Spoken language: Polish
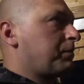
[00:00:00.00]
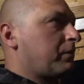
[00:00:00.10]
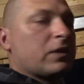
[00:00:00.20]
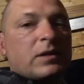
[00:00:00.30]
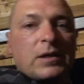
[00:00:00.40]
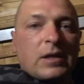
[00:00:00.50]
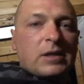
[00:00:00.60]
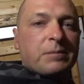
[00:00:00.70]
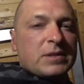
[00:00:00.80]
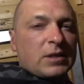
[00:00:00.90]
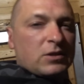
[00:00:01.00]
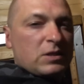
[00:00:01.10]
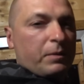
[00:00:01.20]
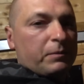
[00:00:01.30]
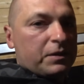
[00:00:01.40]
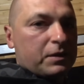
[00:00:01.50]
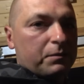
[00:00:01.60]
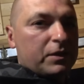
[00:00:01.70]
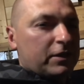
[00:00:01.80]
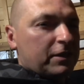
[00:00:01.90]
naprawdę Daniel chyba z tego co
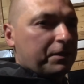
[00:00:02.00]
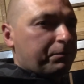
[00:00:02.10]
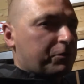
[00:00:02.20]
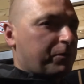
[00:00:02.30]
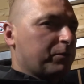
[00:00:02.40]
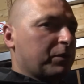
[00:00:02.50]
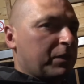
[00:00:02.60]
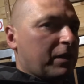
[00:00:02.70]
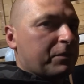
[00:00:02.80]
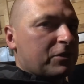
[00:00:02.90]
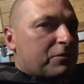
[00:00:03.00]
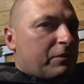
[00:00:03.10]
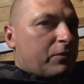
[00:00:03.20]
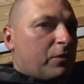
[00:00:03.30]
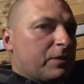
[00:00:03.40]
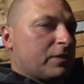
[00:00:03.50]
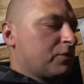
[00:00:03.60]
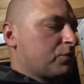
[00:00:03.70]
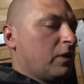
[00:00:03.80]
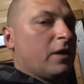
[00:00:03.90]
pamiętam, Daniel na przypomnij mi jak będziesz tam w
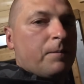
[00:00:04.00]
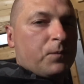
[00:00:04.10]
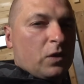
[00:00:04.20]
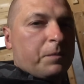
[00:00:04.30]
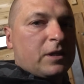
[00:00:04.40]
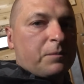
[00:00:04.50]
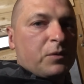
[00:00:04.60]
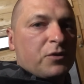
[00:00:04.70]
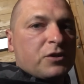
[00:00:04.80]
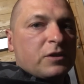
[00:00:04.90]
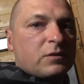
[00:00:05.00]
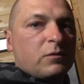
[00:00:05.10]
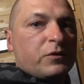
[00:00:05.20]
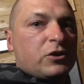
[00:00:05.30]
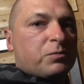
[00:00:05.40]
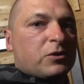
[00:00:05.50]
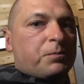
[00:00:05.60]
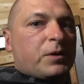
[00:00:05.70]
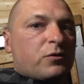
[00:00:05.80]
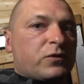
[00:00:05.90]
komentarzu, to chyba tak było, że łowiliśmy
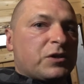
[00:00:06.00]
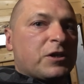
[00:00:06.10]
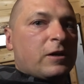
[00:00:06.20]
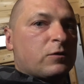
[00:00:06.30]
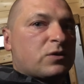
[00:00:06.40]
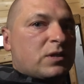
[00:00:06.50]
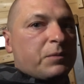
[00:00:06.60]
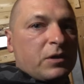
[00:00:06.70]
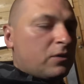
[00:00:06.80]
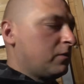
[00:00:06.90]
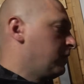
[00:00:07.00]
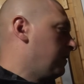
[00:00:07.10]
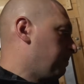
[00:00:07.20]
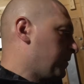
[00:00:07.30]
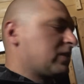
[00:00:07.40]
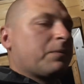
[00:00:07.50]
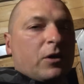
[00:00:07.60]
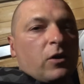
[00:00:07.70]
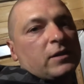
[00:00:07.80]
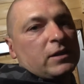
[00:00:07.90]
dopiero w niedzielę już samego
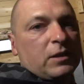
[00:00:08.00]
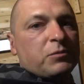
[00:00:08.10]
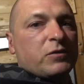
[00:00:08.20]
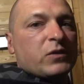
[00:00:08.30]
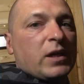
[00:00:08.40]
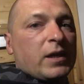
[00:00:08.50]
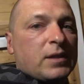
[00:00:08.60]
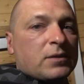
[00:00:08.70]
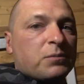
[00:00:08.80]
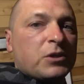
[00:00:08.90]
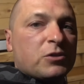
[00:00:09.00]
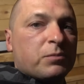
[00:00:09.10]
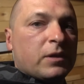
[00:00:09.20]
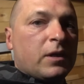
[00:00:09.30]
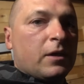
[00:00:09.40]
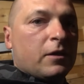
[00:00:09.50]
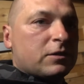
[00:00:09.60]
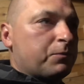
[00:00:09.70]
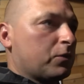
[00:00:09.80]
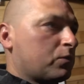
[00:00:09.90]
samego rana, tak mi się wydaje. A tak to mieliśmy
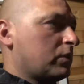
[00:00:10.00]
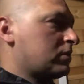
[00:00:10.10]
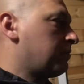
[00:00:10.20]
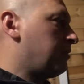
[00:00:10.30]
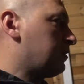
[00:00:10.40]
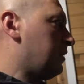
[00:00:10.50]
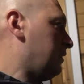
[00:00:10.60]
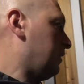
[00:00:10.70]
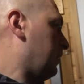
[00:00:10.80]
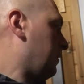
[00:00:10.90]
z piątku na sobotę,